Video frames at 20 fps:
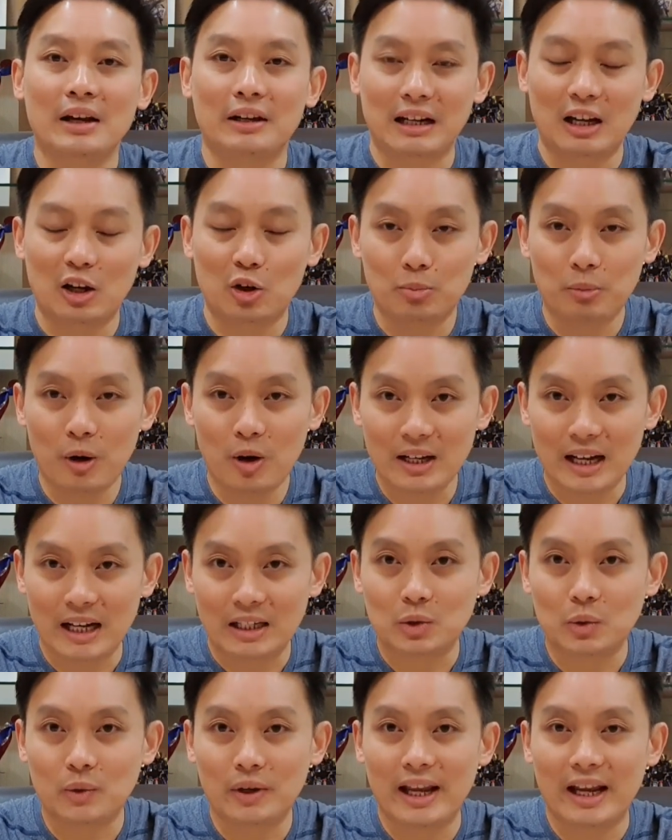เราป้องกัน
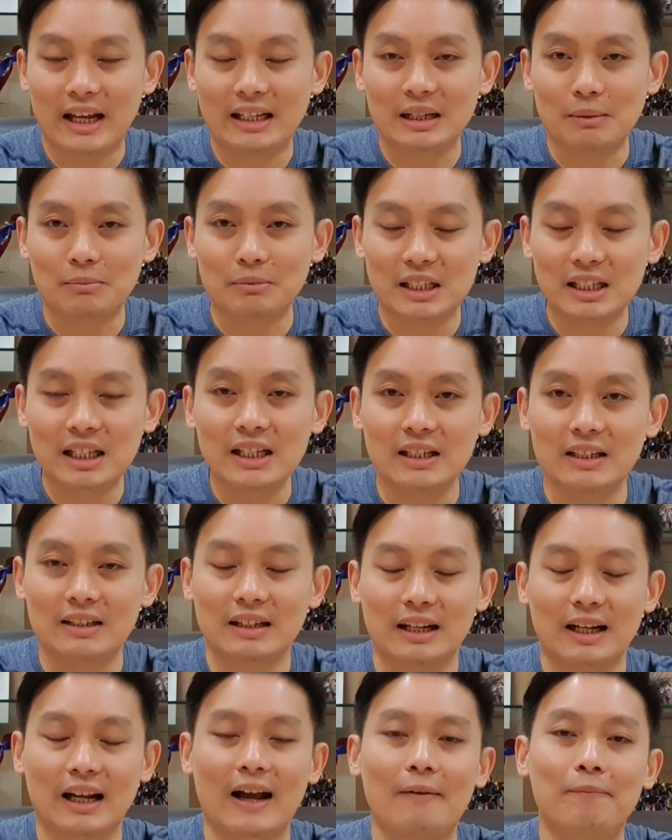ตัวเองให้เต็มที่
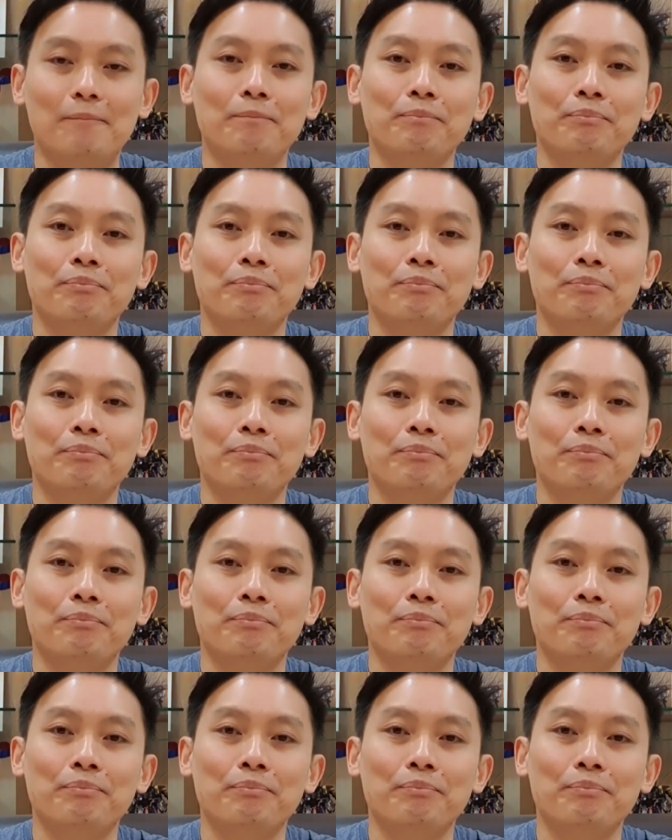นะครับ